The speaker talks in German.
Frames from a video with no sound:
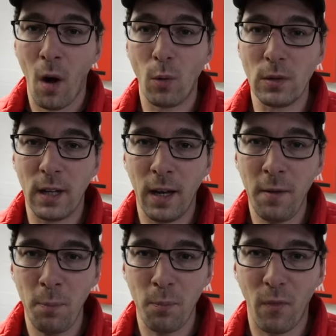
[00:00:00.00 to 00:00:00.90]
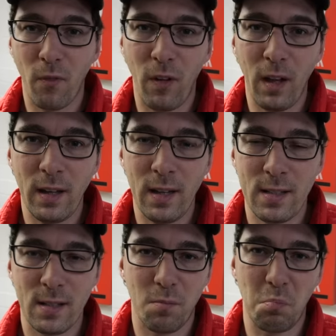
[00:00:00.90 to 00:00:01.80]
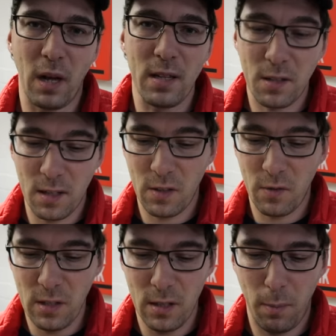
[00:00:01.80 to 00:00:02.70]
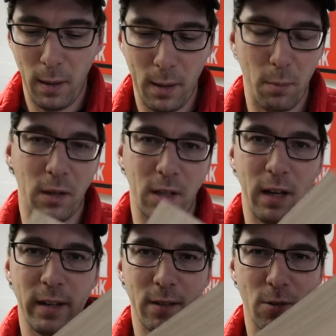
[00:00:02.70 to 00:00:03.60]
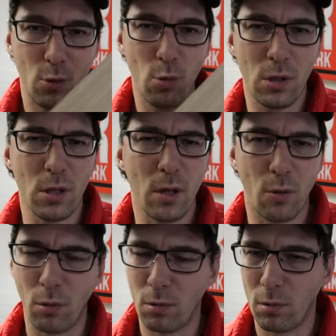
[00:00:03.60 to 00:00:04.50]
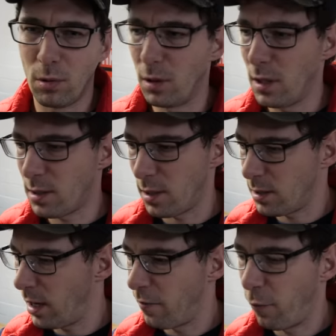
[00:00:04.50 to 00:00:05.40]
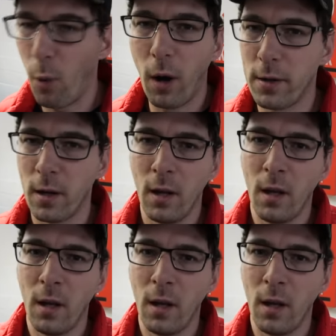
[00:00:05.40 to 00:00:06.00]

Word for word: Und dann, wer jetzt ganz, ganz viele Plattenmaterialien zusägt und, und in nächster Zeit vorhat,